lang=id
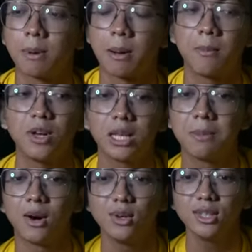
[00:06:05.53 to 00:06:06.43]
jam berapa pun kita
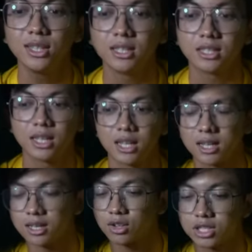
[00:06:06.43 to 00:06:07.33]
bangun.
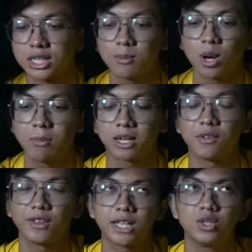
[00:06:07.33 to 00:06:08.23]
Terus kita mulai
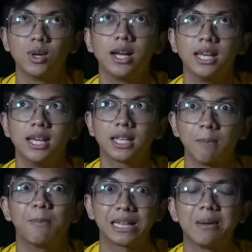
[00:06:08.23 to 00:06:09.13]
beraktivitas juga di
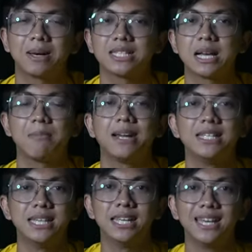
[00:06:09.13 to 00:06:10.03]
tempat yang masih sama di
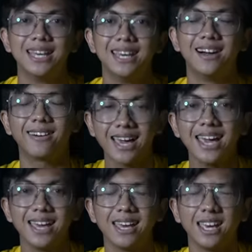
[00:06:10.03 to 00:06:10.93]
sini. Oke,
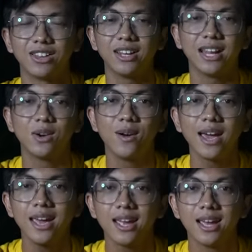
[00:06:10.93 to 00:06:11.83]
itu dari gue.